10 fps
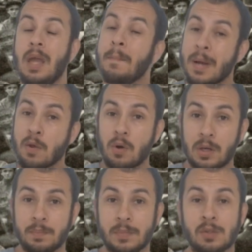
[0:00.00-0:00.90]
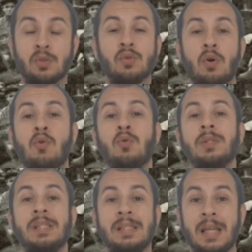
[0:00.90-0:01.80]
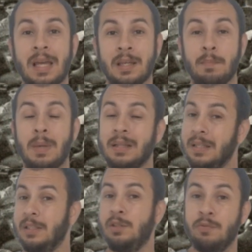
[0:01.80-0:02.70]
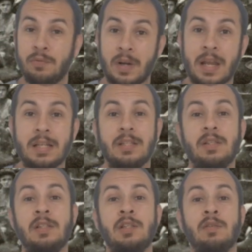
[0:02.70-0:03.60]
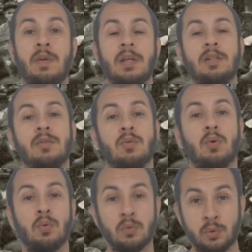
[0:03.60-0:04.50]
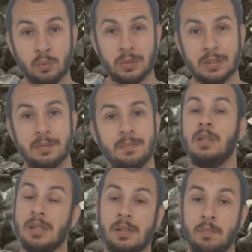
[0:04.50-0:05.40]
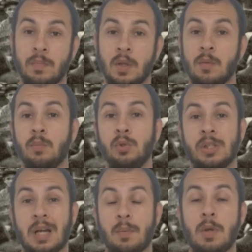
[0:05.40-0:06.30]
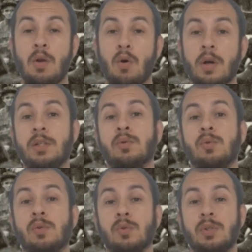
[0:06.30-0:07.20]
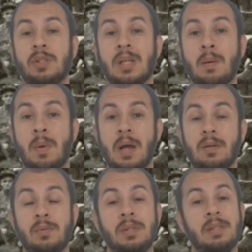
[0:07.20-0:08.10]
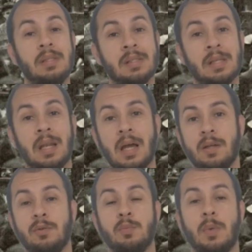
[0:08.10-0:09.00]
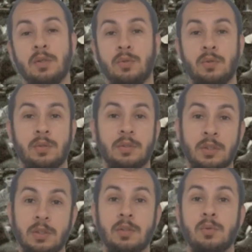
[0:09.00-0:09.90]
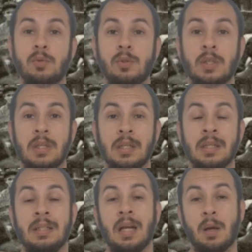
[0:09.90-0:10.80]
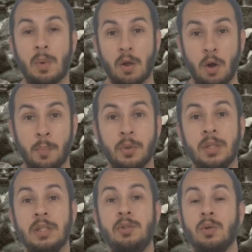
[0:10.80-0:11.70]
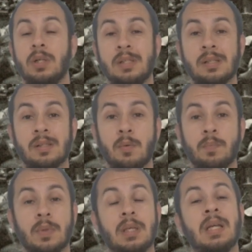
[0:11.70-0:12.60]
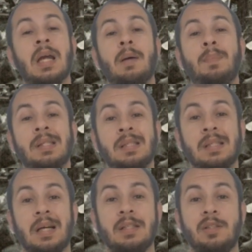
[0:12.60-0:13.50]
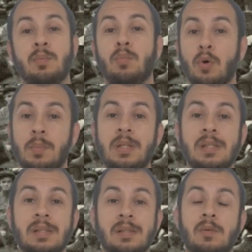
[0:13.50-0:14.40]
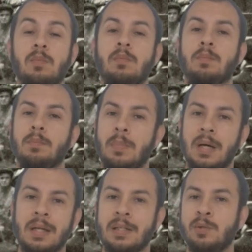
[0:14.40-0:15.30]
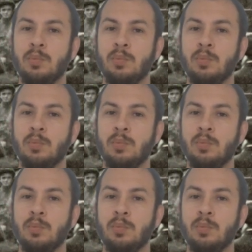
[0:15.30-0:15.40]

é maior e só consegue bater de frente se estiver junta. E assim, buscar melhores condições de trabalho e salários mais dignos. Terá maior poder de organização e capacidade de mobilização para as